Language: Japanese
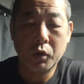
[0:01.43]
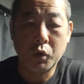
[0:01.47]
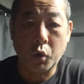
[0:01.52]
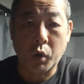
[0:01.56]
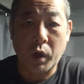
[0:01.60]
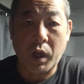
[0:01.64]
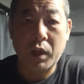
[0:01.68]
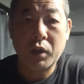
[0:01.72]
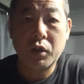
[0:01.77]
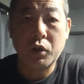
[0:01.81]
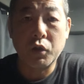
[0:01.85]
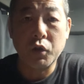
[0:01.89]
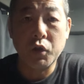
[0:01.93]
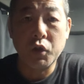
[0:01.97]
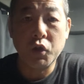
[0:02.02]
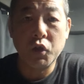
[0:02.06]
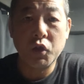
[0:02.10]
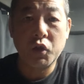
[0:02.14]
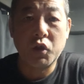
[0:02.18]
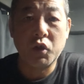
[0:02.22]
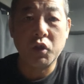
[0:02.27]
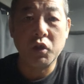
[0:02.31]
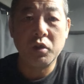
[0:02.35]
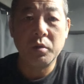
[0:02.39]
トラック
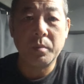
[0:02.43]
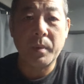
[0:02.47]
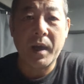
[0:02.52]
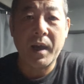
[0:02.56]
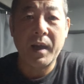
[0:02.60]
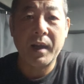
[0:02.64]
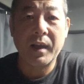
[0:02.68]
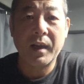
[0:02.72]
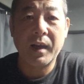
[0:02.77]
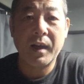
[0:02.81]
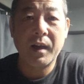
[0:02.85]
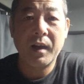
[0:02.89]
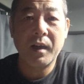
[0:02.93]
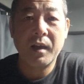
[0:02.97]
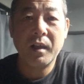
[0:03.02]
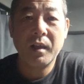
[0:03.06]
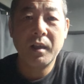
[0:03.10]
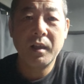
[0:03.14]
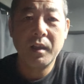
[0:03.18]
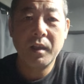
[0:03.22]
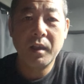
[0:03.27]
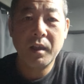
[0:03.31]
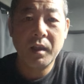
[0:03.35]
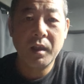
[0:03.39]
YouTuber が
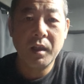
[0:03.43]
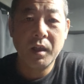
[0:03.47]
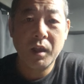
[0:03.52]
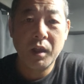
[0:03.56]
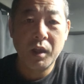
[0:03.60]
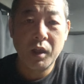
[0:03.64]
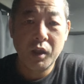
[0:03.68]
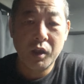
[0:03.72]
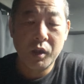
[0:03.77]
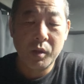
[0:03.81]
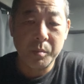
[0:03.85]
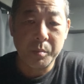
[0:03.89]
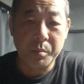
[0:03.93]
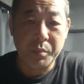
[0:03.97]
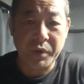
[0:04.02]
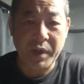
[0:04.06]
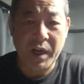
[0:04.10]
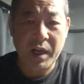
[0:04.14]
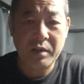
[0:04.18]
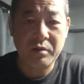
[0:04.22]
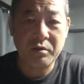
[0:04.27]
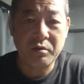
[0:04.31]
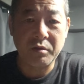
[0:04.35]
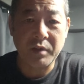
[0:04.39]

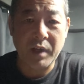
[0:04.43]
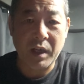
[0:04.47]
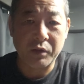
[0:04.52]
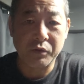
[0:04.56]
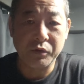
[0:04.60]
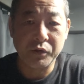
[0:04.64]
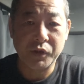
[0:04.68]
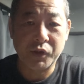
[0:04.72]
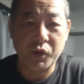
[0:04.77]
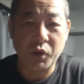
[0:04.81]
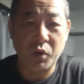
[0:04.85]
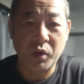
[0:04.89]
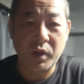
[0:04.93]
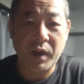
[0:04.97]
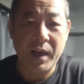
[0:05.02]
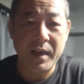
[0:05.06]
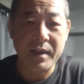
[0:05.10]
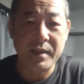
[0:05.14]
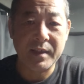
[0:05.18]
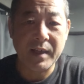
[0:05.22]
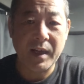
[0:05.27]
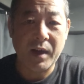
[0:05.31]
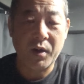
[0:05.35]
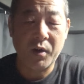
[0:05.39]
ブラックな運送
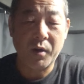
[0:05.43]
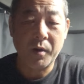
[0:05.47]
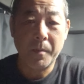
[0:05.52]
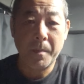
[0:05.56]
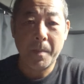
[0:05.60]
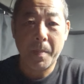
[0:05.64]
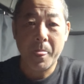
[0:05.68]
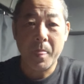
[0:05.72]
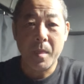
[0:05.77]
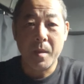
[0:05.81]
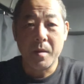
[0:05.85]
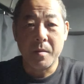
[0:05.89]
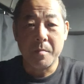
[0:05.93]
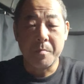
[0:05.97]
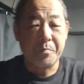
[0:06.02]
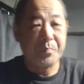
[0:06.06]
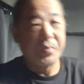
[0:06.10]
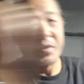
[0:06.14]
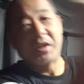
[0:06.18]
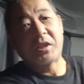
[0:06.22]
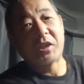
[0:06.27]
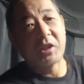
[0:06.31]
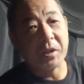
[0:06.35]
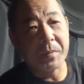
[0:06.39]
会社を
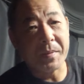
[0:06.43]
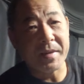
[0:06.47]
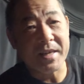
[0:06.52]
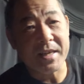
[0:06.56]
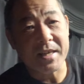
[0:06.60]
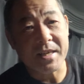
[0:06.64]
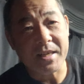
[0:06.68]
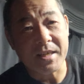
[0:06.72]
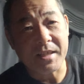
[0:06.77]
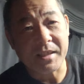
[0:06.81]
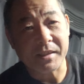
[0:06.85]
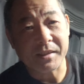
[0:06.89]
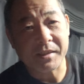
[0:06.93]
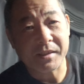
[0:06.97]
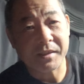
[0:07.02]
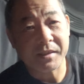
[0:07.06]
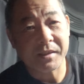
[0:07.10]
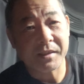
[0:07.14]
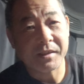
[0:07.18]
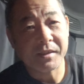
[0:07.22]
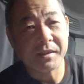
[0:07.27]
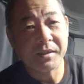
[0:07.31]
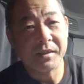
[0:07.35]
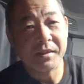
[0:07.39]
ぶっ潰
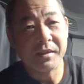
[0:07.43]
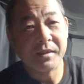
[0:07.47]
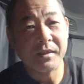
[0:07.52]
す